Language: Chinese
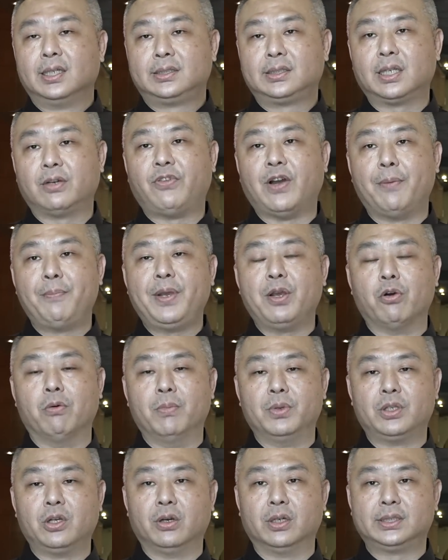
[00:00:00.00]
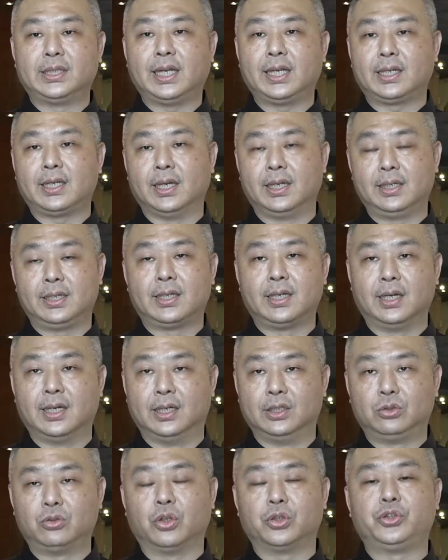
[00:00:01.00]
这方面我们都有在跟客
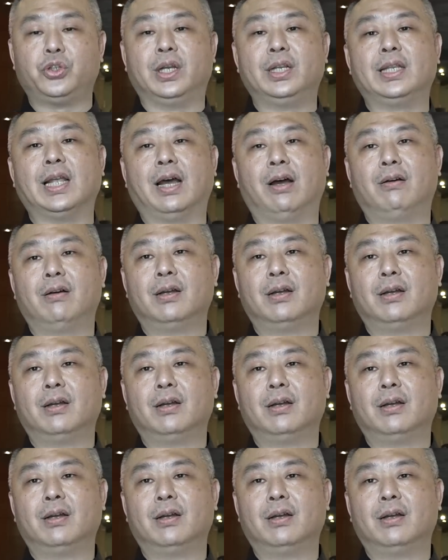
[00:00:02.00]
人做宣导。